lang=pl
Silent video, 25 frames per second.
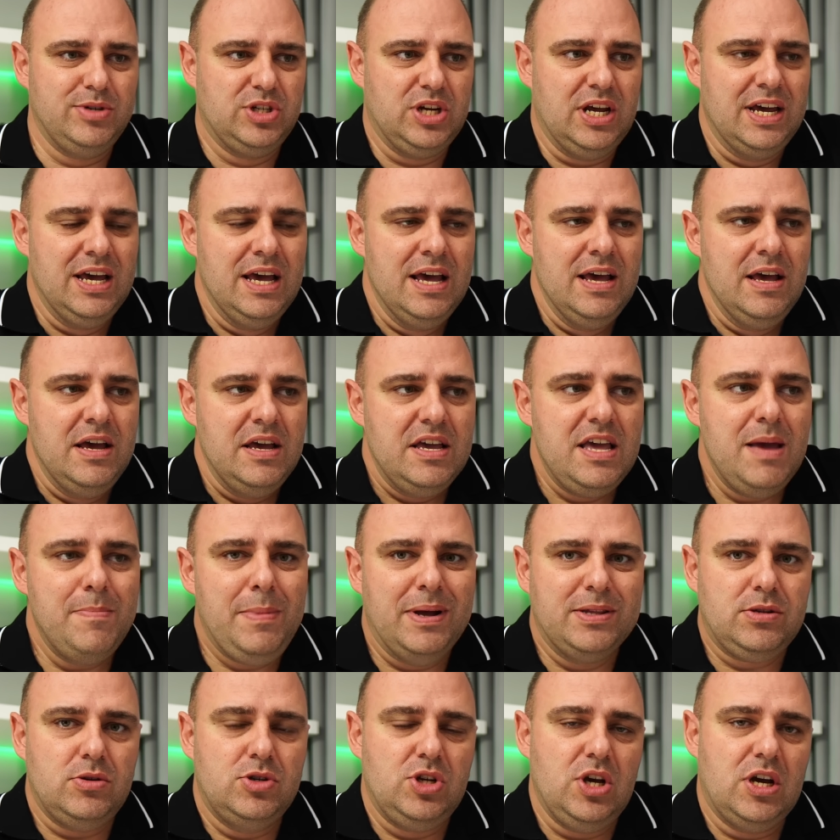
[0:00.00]
że nie
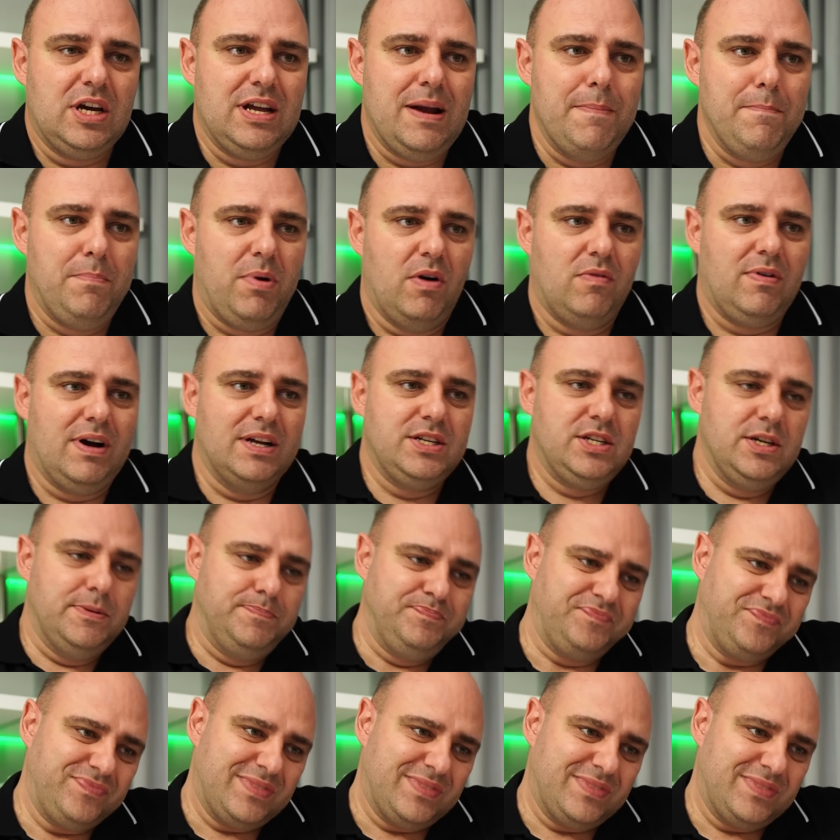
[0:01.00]
ma co się krępować